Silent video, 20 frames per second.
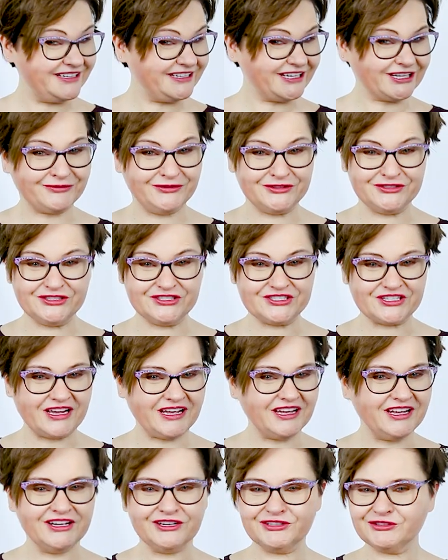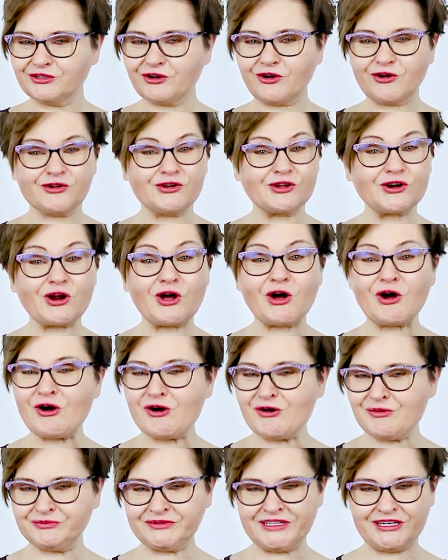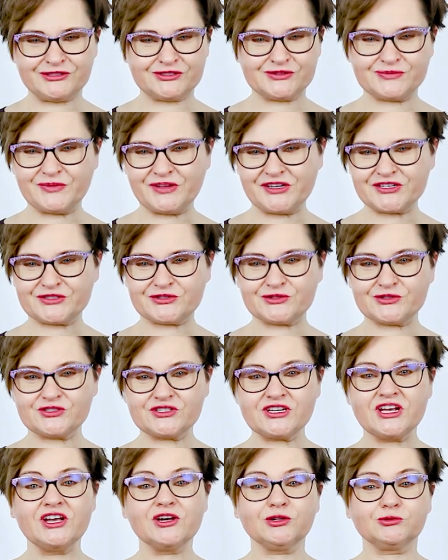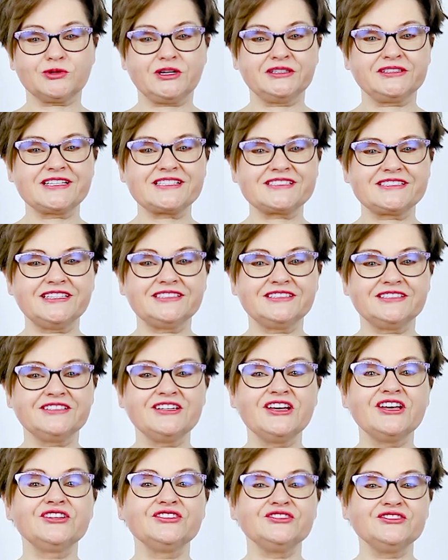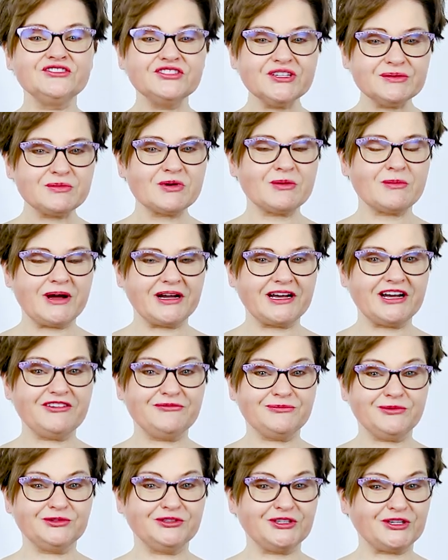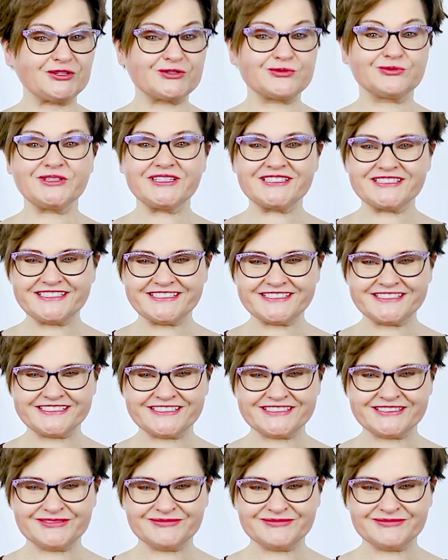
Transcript: Jak widzicie, to ogromna rozbieżność, która niestety nie pomaga w podjęciu decyzji.